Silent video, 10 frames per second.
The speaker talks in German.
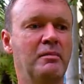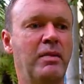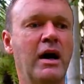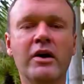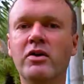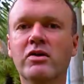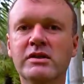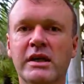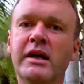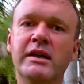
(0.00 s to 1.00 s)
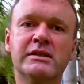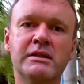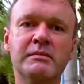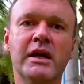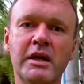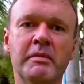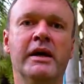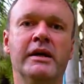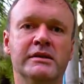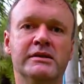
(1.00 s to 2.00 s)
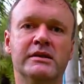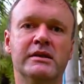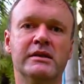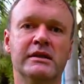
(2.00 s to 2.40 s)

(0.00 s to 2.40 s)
Paradoxe an diesem Thema ist,